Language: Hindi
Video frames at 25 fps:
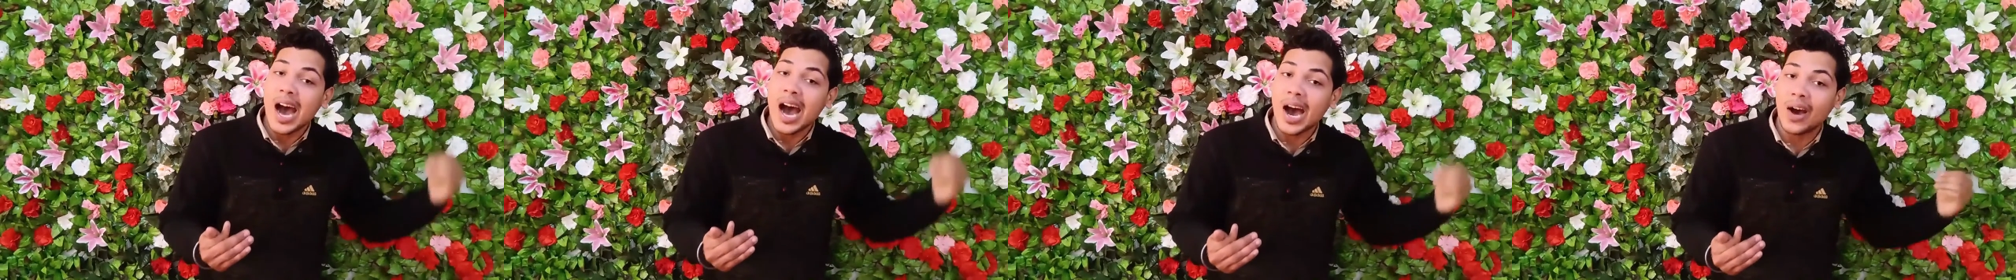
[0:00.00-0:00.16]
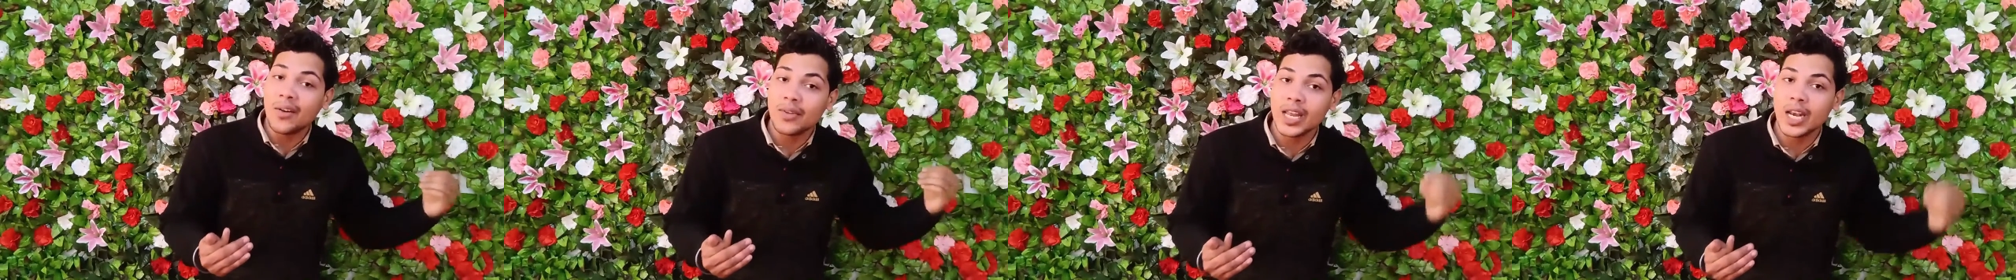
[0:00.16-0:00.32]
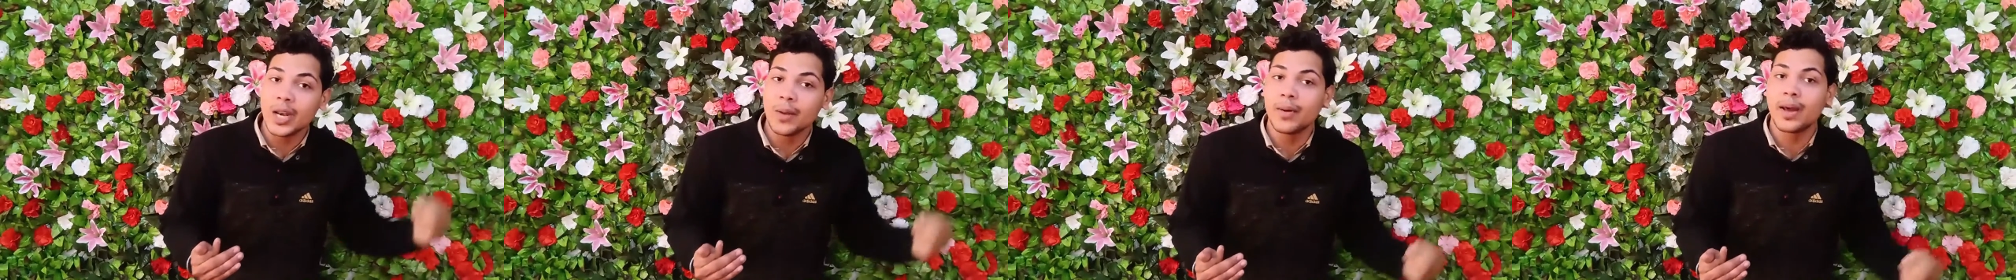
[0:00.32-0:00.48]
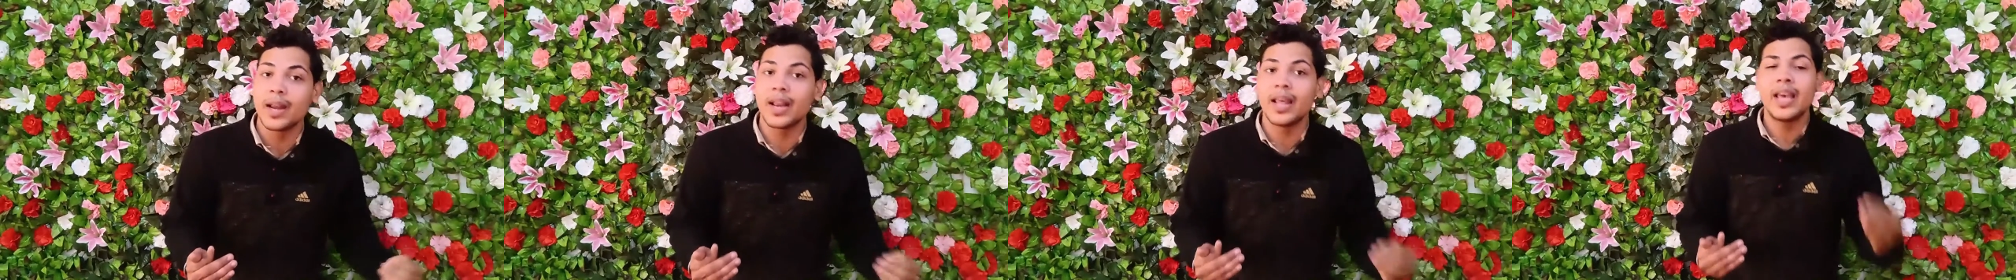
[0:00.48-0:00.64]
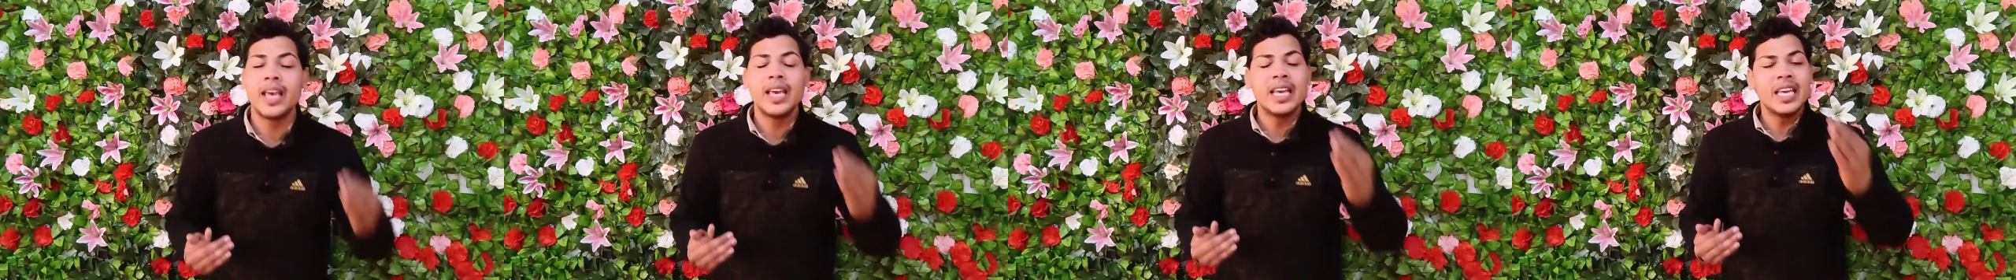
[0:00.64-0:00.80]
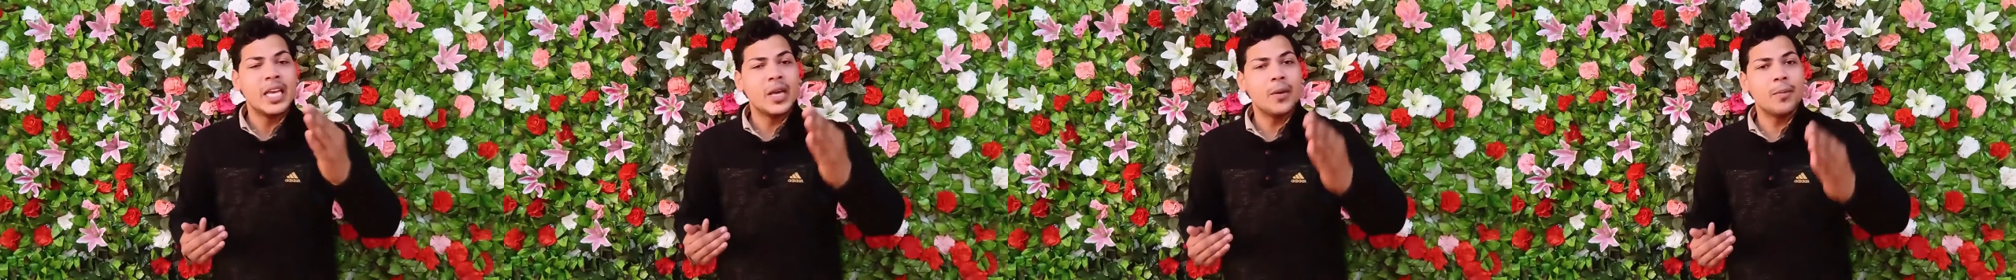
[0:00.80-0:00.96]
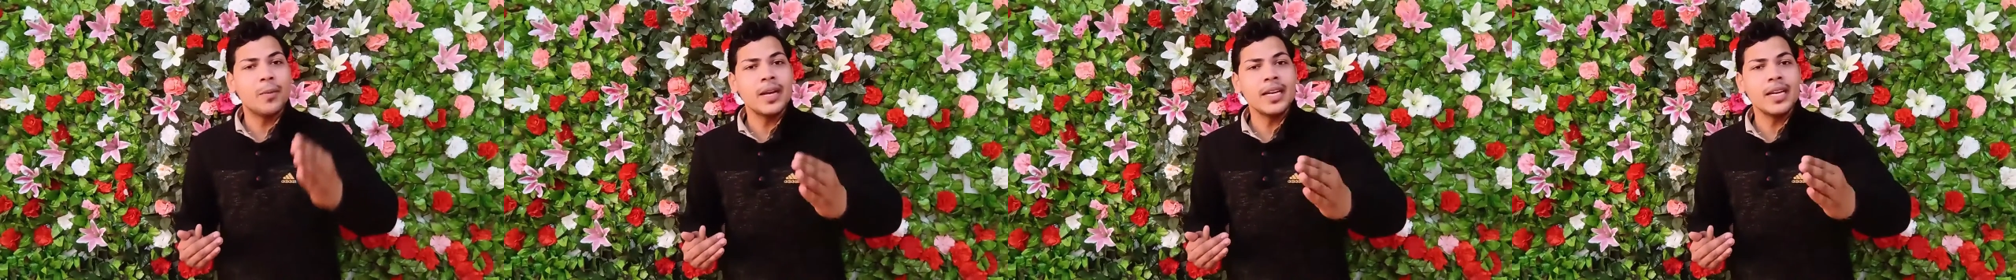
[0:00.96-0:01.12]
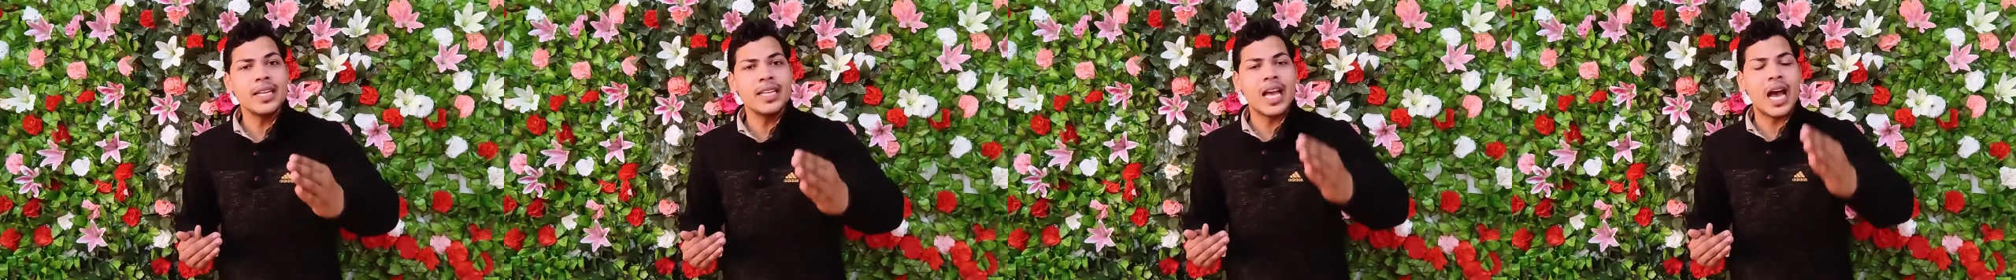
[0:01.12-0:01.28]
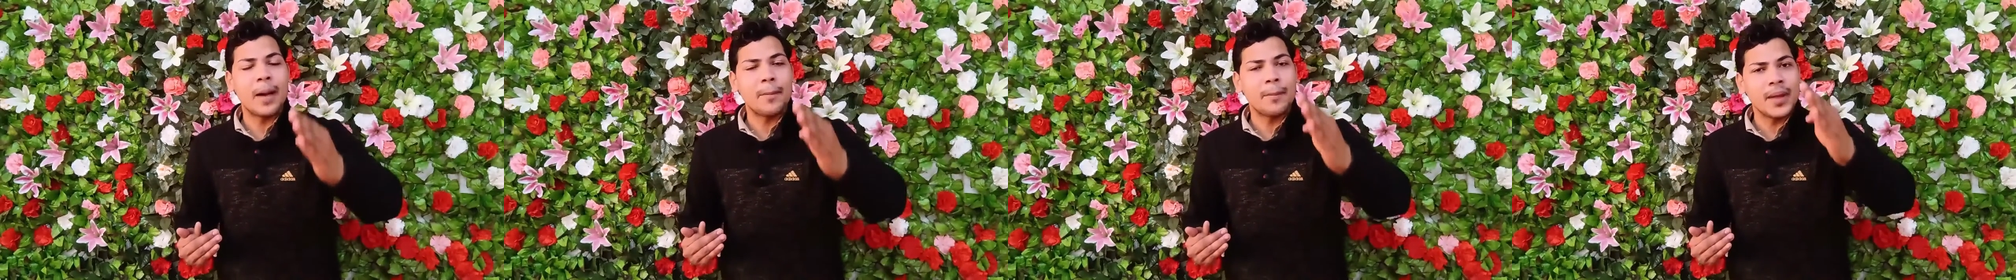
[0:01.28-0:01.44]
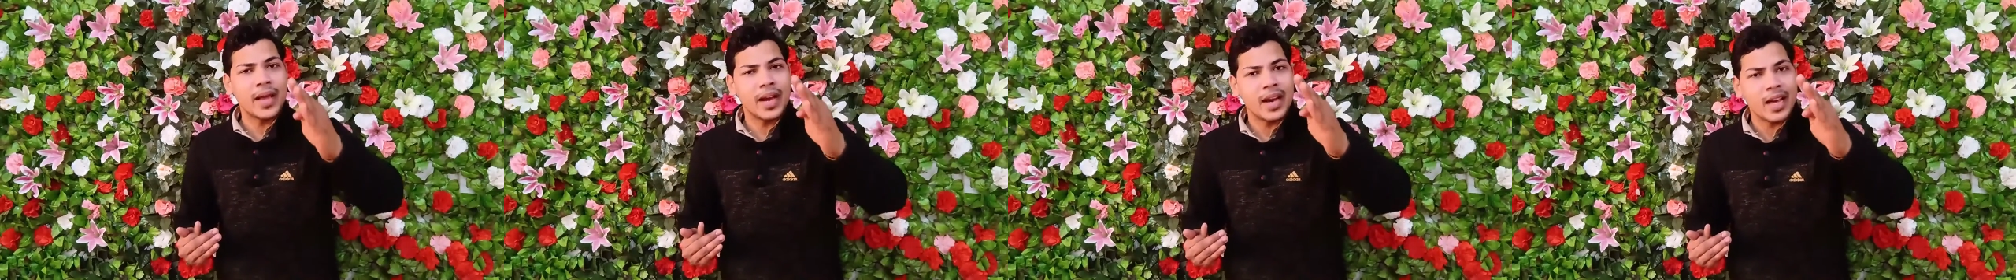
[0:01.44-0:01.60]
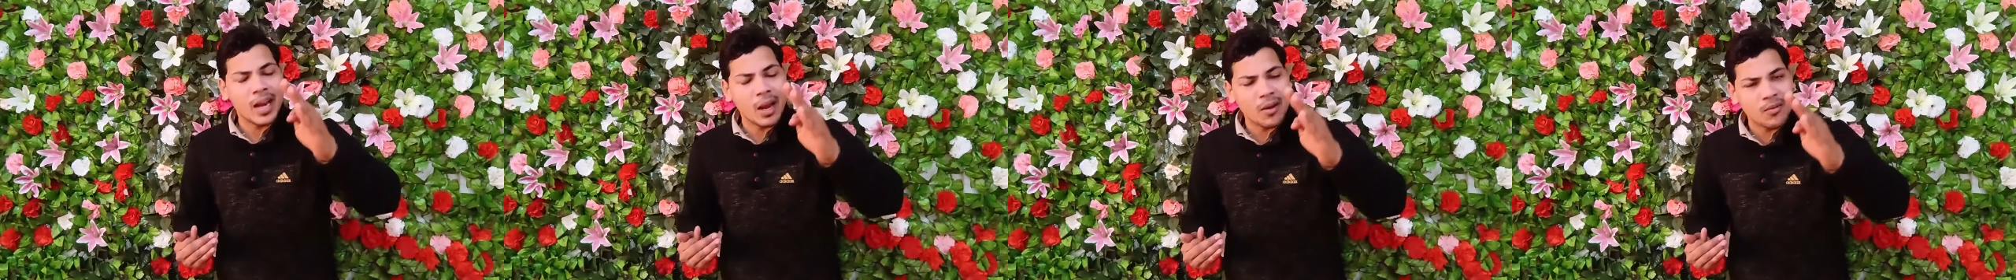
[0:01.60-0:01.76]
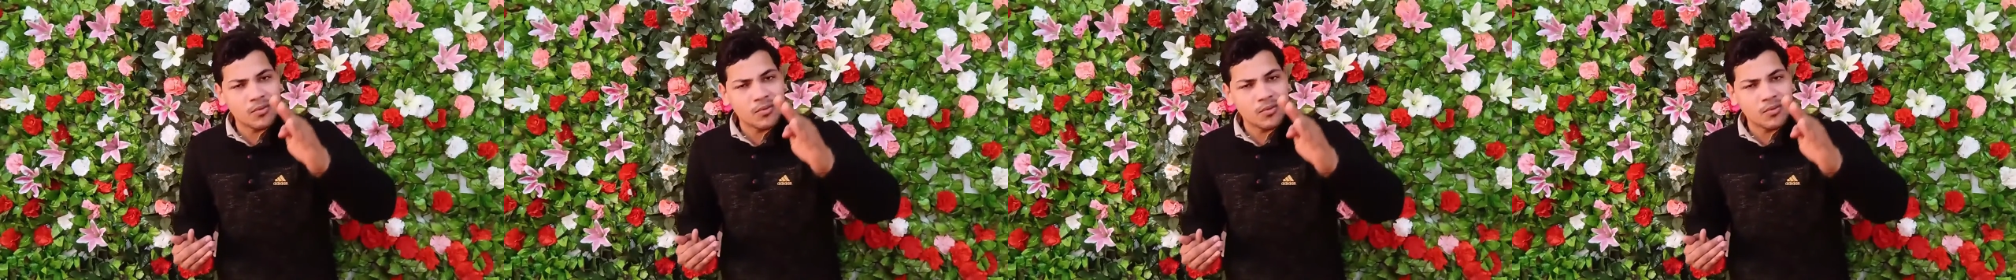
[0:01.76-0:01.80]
अवेलेबल है इवन यहाँ पे अगर